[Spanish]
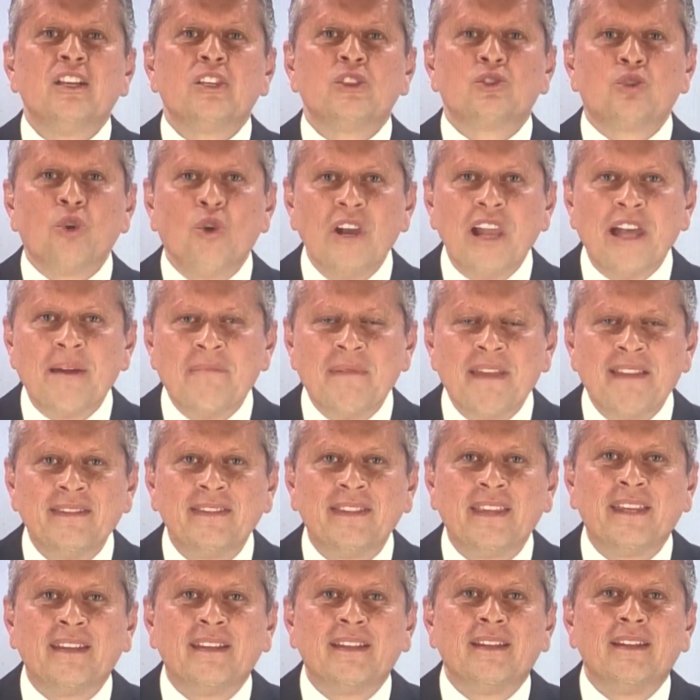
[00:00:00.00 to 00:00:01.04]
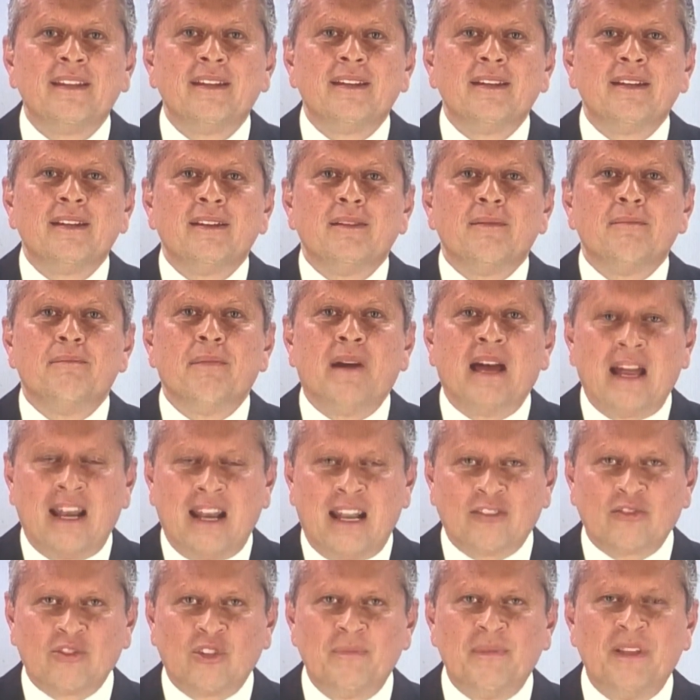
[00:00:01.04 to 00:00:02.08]
solamente para
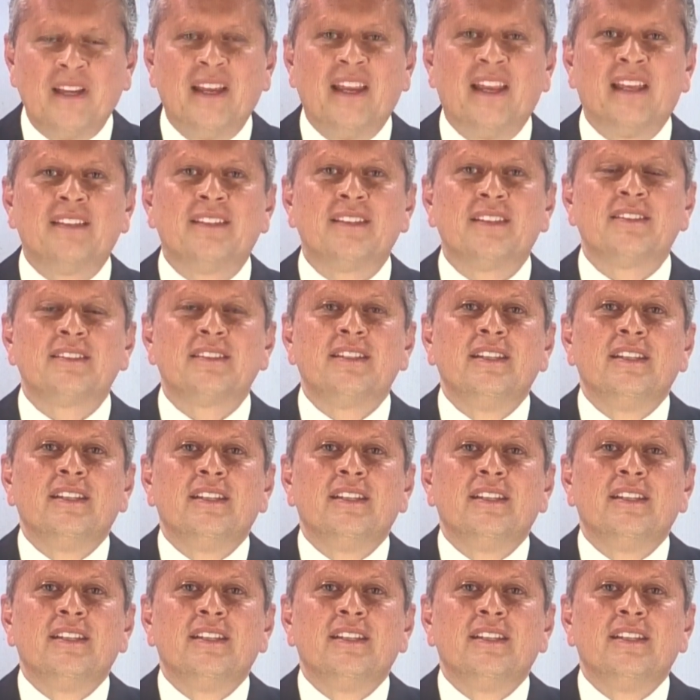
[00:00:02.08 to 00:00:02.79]
las amiguelenses.